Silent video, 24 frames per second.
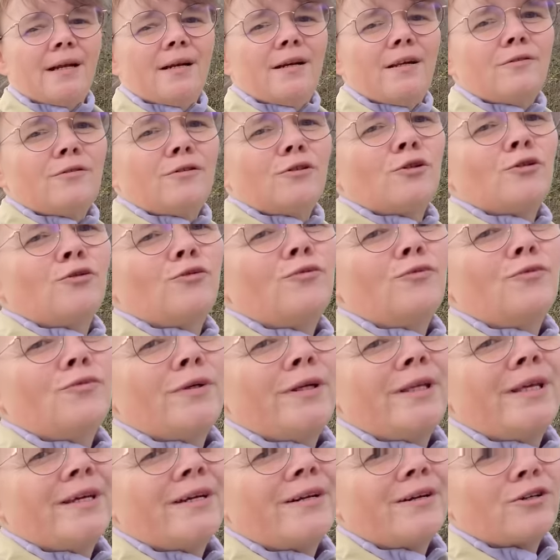Là, vous
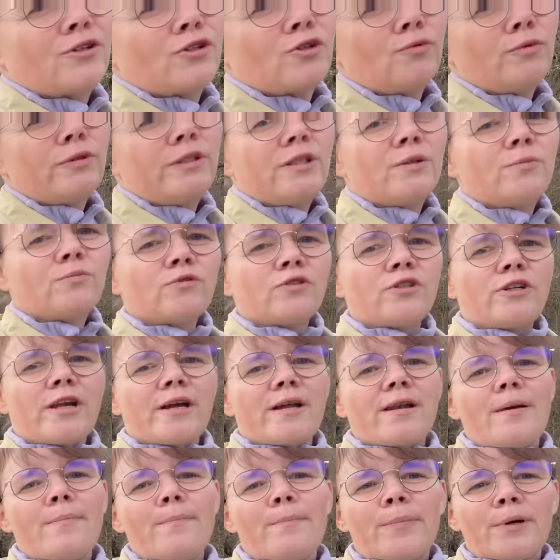voyez, quand je vous dis que mon
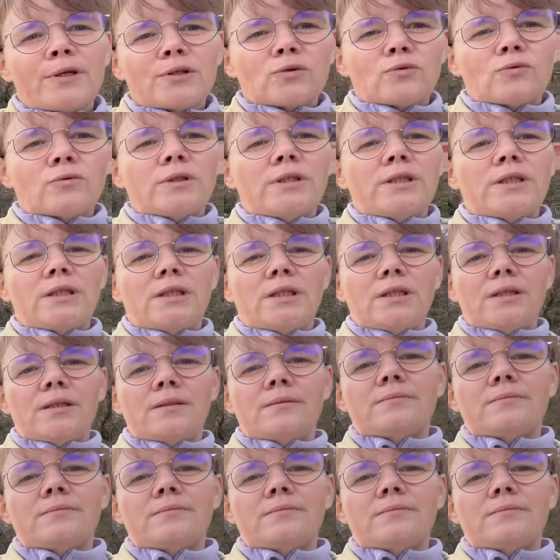chien n'aime pas trop les,